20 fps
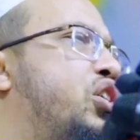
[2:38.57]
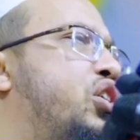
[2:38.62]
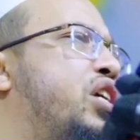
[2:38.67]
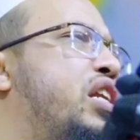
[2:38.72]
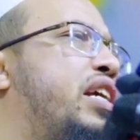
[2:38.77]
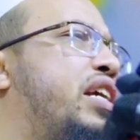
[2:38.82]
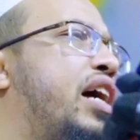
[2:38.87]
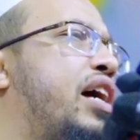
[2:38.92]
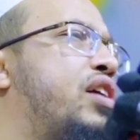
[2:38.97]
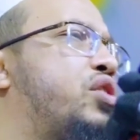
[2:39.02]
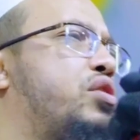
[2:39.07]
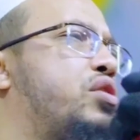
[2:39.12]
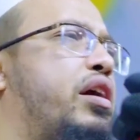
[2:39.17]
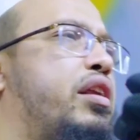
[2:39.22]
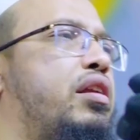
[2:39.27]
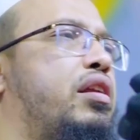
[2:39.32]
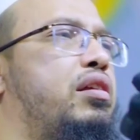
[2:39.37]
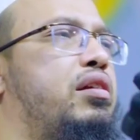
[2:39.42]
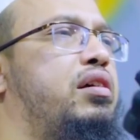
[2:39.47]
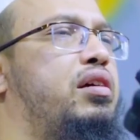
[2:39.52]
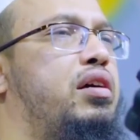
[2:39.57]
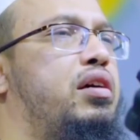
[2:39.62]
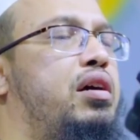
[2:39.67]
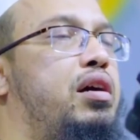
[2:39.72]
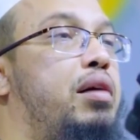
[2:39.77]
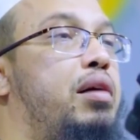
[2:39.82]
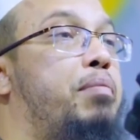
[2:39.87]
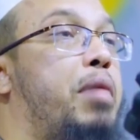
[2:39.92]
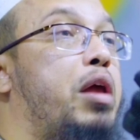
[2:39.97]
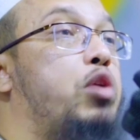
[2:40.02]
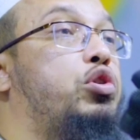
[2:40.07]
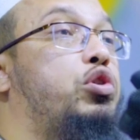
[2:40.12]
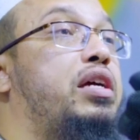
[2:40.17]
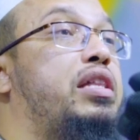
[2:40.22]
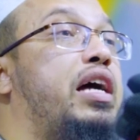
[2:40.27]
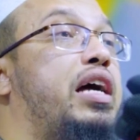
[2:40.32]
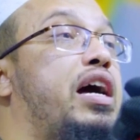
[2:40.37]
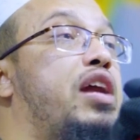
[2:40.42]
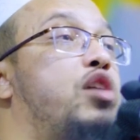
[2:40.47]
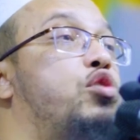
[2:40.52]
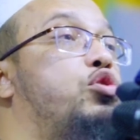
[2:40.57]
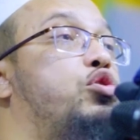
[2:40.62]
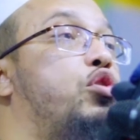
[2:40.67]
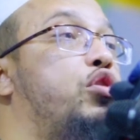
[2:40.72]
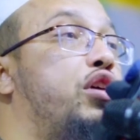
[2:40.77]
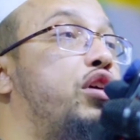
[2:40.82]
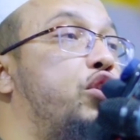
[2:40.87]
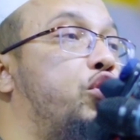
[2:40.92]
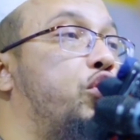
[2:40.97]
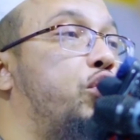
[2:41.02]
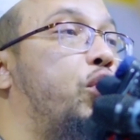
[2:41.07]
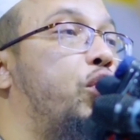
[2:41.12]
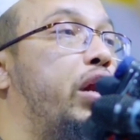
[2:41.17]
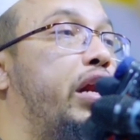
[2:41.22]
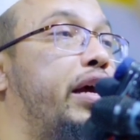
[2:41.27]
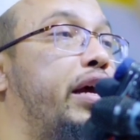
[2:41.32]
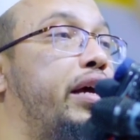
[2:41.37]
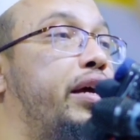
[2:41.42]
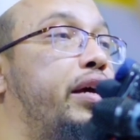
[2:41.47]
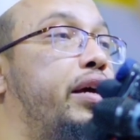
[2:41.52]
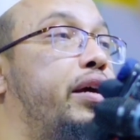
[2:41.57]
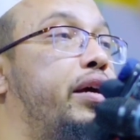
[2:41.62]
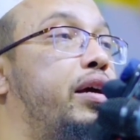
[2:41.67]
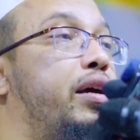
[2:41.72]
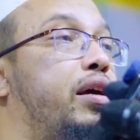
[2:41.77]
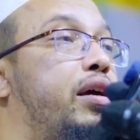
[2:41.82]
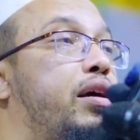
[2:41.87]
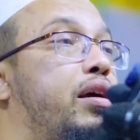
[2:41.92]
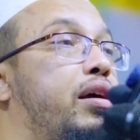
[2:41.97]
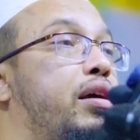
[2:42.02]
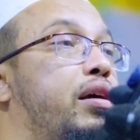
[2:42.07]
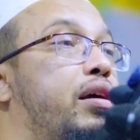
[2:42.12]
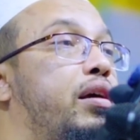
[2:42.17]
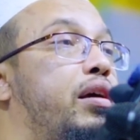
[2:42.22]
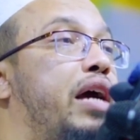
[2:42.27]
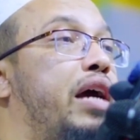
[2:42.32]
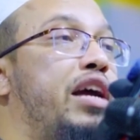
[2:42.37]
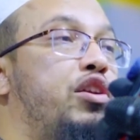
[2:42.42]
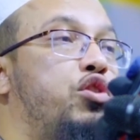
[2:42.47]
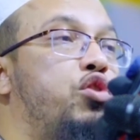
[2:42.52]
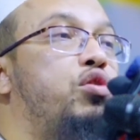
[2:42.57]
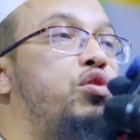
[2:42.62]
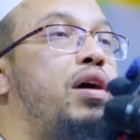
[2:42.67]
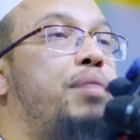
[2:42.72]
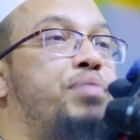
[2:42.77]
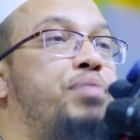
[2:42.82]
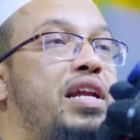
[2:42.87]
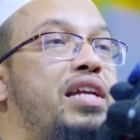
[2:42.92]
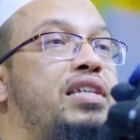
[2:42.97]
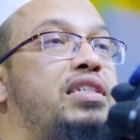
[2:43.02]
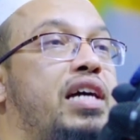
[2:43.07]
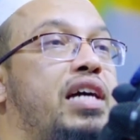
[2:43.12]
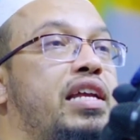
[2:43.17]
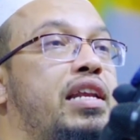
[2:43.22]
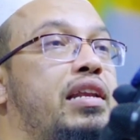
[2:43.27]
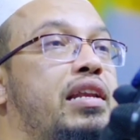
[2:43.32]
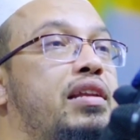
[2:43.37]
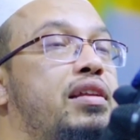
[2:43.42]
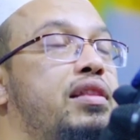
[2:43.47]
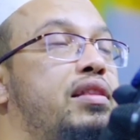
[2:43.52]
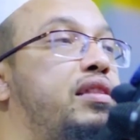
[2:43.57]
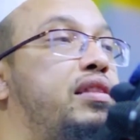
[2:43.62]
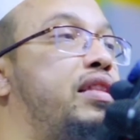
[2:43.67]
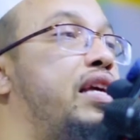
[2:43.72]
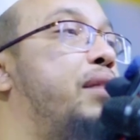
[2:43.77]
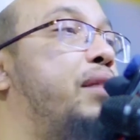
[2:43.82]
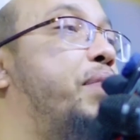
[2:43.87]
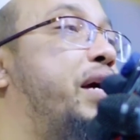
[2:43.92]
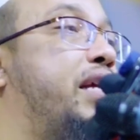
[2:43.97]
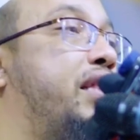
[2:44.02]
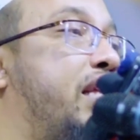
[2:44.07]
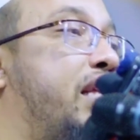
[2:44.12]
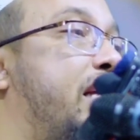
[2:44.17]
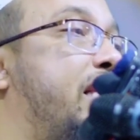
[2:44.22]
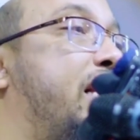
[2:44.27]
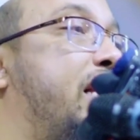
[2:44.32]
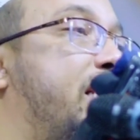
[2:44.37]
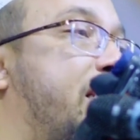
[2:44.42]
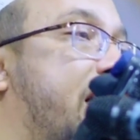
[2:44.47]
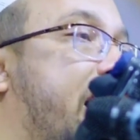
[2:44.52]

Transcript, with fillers: শিরকে আসগার মানুষকে দেখানোর জন্য কিছু করলে এই জন্য আপনারা জানেন তিন ব্যক্তিকে দিয়ে